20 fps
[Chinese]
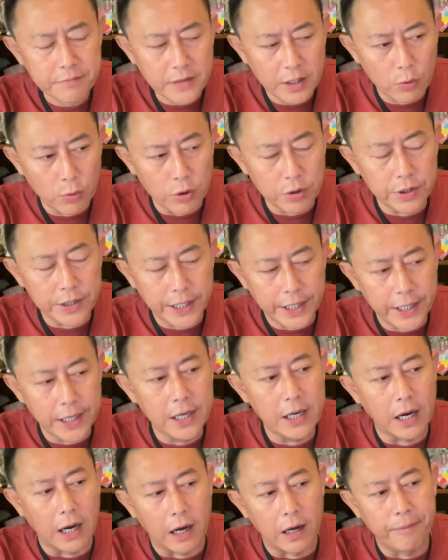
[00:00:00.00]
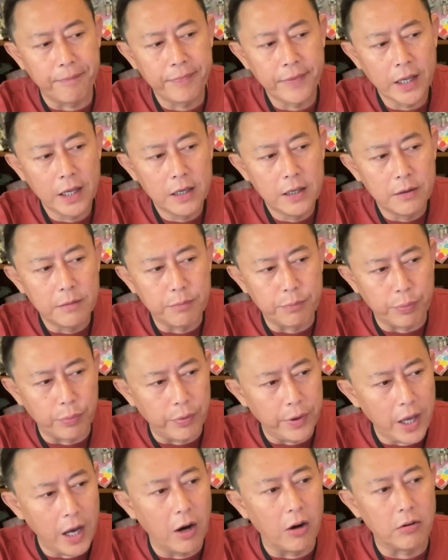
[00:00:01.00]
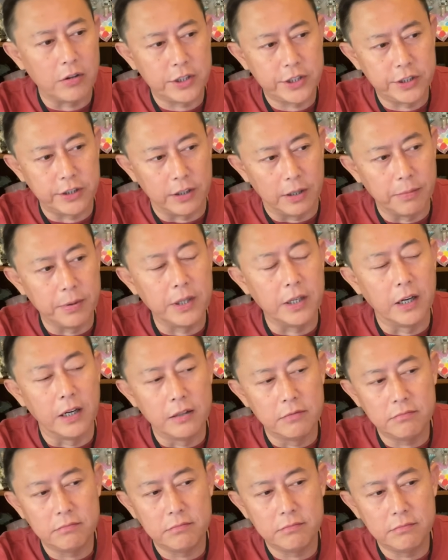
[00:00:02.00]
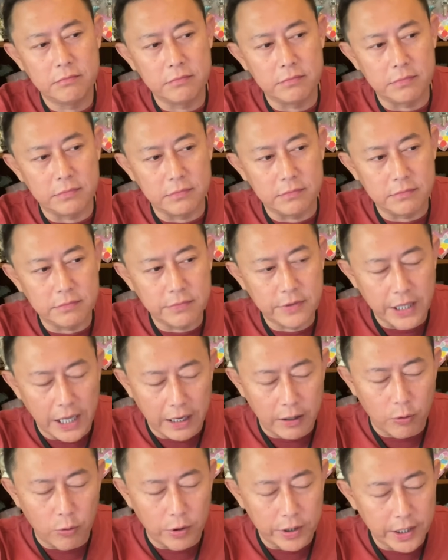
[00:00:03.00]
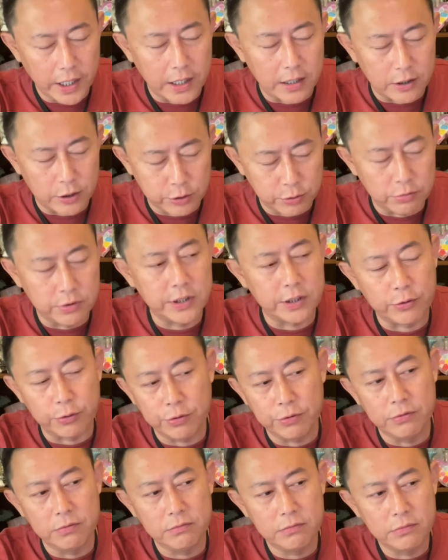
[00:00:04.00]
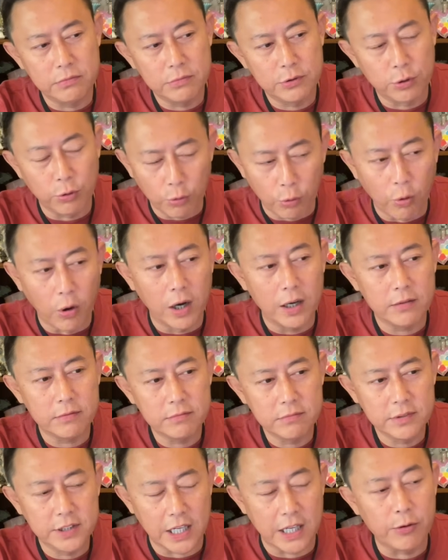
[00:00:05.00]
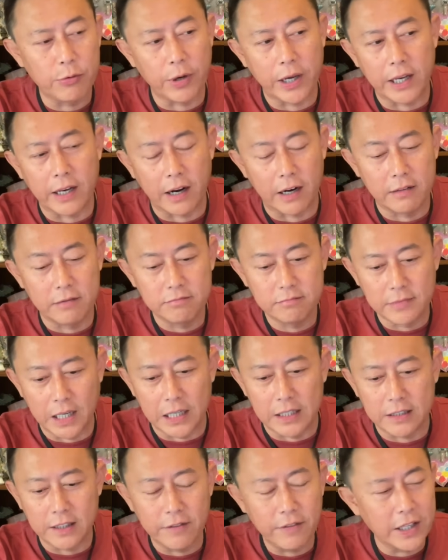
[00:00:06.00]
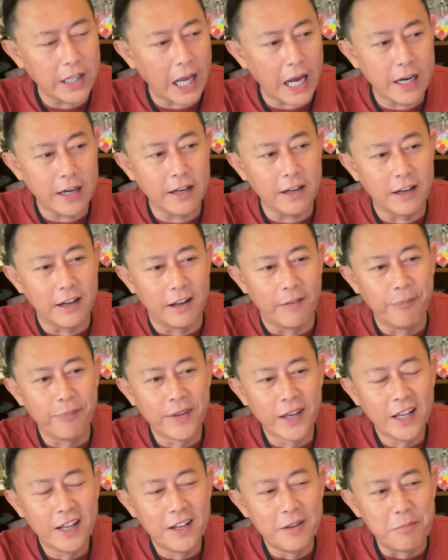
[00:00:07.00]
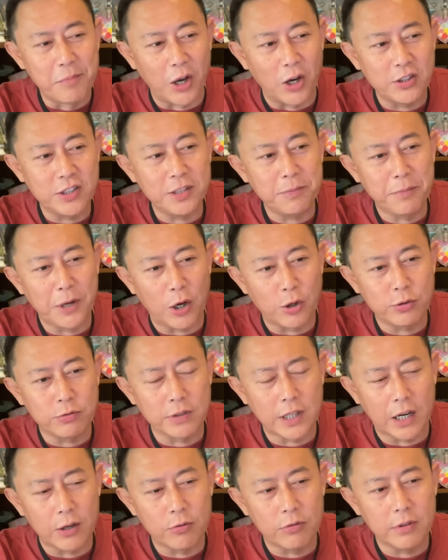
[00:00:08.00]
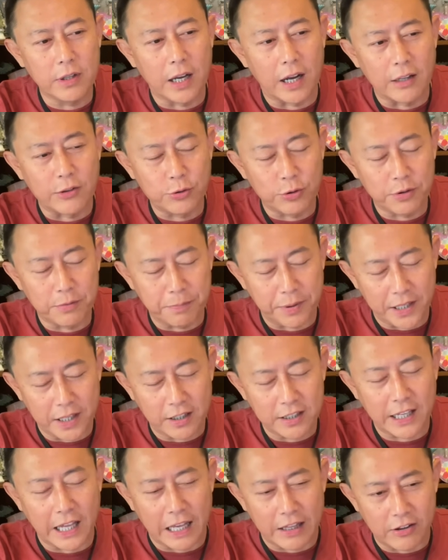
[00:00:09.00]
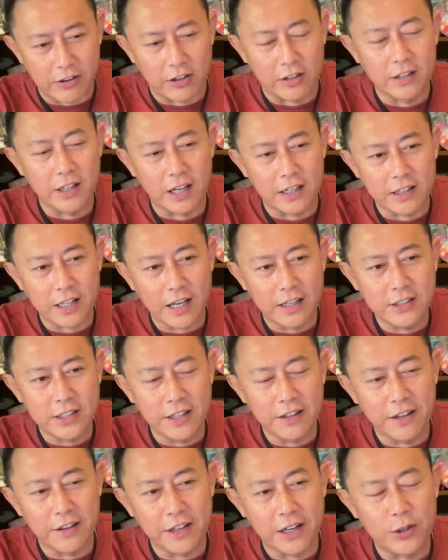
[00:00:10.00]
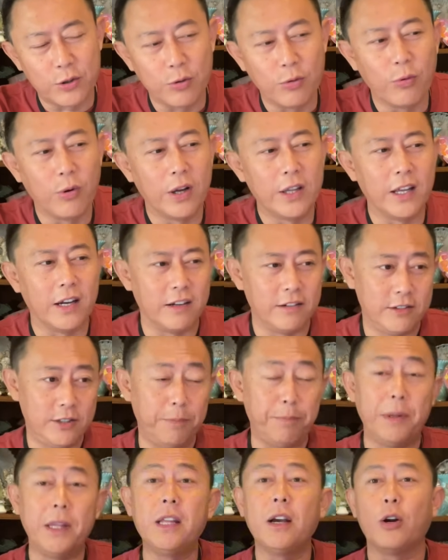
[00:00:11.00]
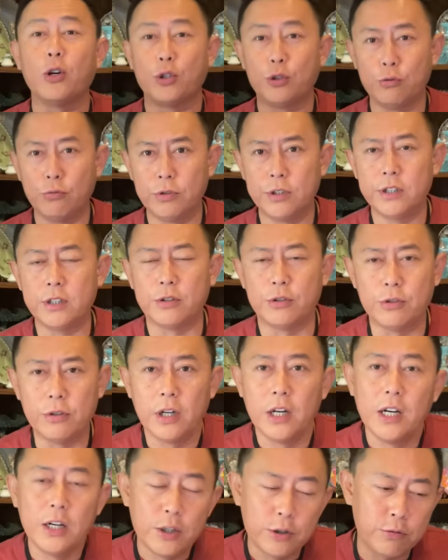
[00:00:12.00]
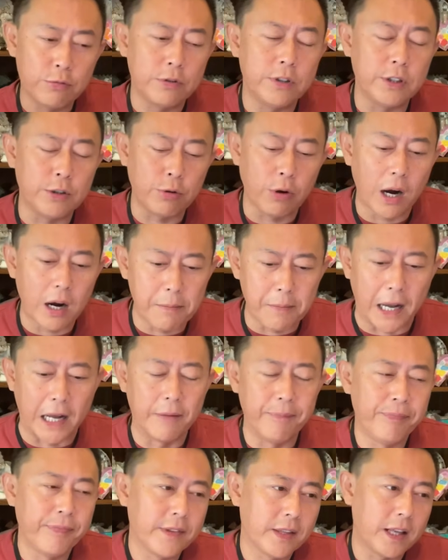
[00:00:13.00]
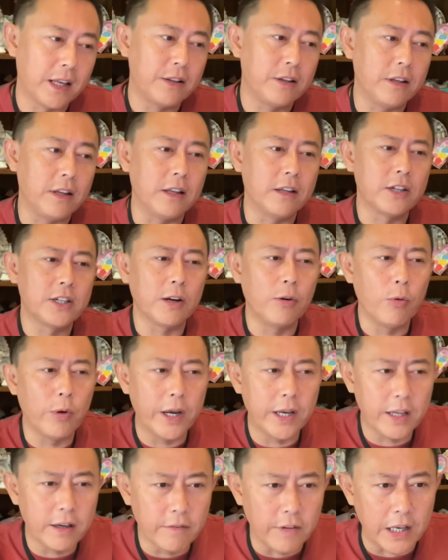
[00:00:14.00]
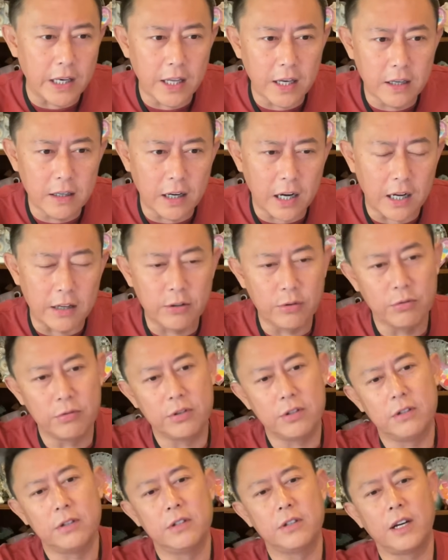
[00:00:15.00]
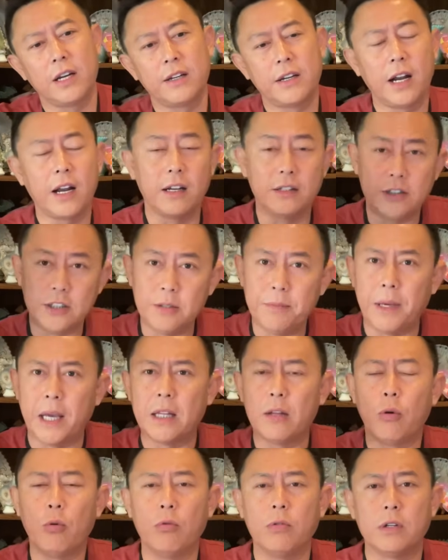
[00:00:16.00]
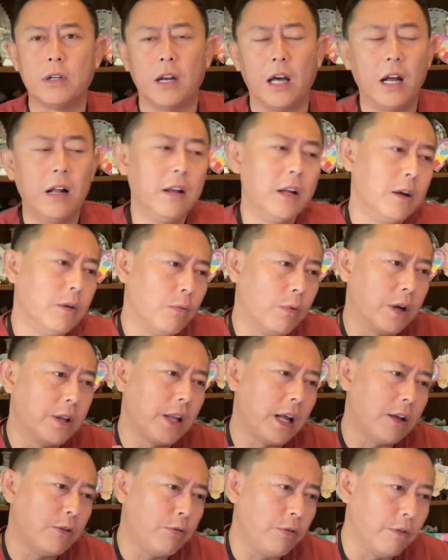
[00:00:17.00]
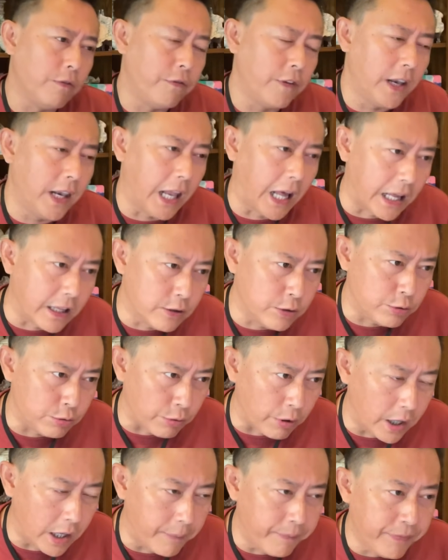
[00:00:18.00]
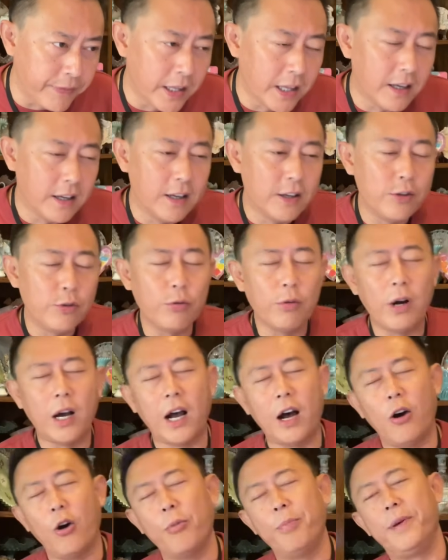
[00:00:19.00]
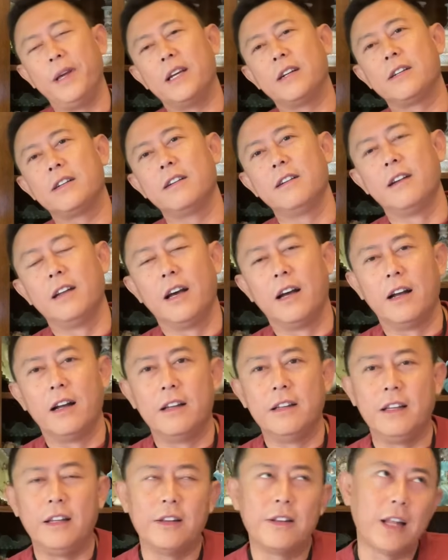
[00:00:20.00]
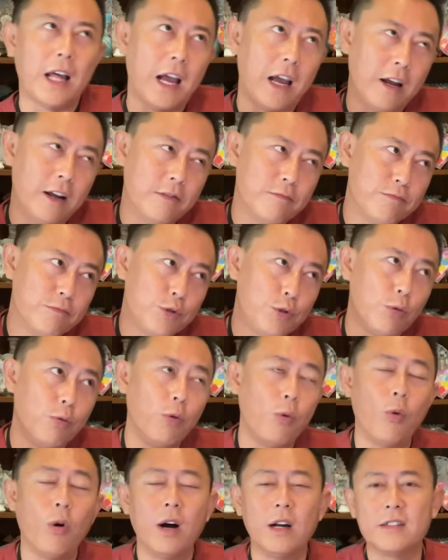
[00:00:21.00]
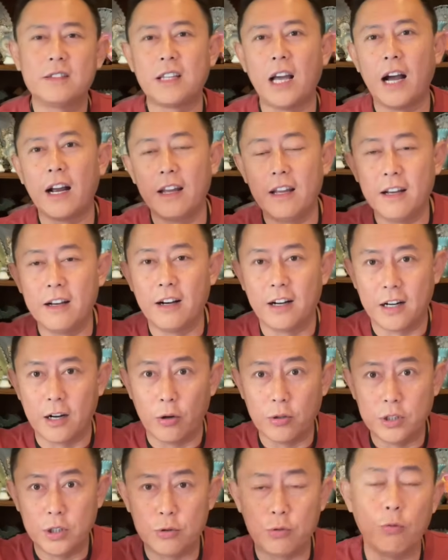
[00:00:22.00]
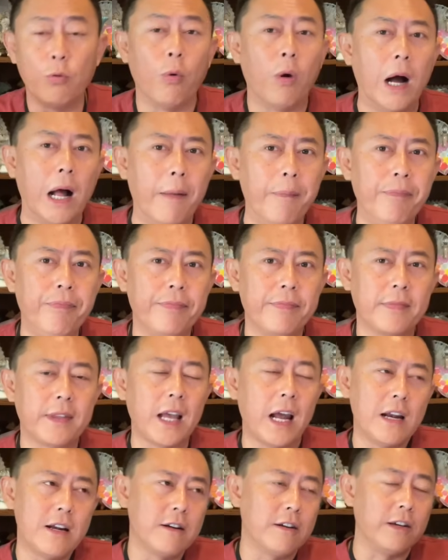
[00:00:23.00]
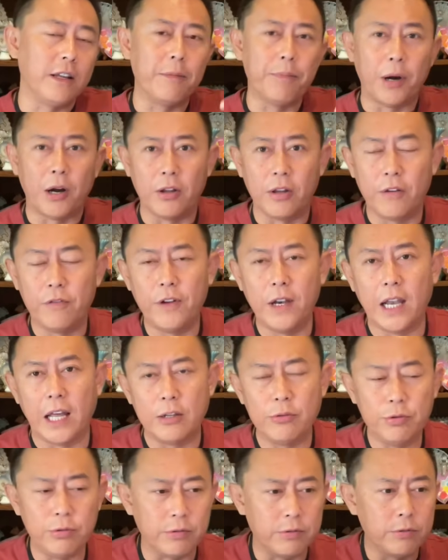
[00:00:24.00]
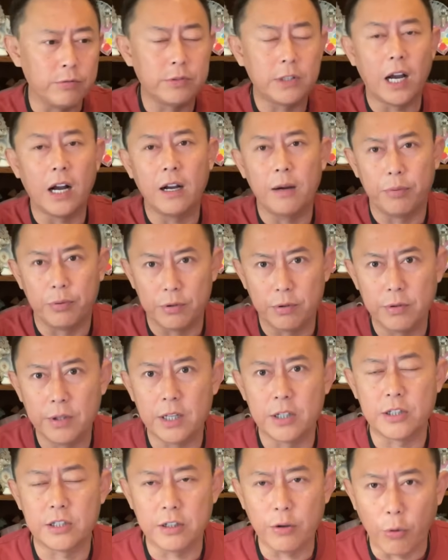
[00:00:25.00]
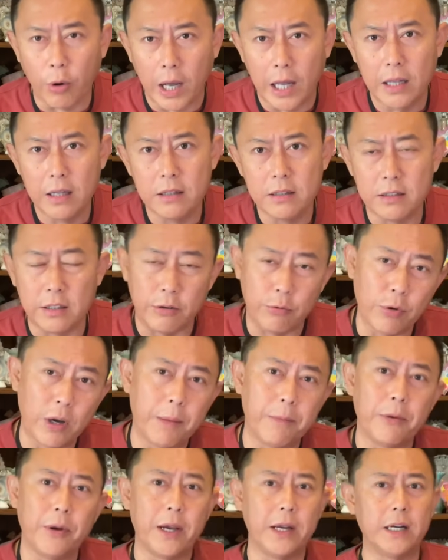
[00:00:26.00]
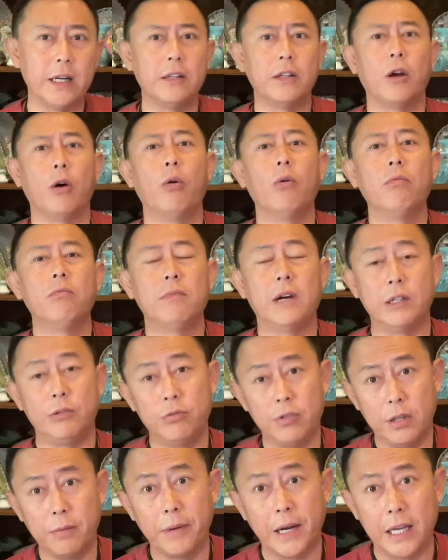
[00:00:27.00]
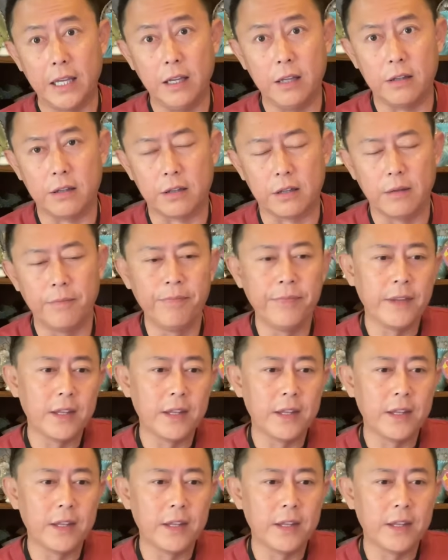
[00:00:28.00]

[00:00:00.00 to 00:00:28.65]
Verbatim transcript: 我说第一啊。不要舍不得在国内的舒适区出国，坚决一点啊！因为他这个描写描述当中呢，就是比较典型的。他现在在中国呢是比较舒适舒适圈嘛，他自己的生活也挺稳定啊，又是这这个级别的护士了。我再去芬兰学，就好比是呢，你在中国当一个高级主管，但是你跑到芬兰去就当个普通的职员，你愿不愿意认头啊？就这么个意思。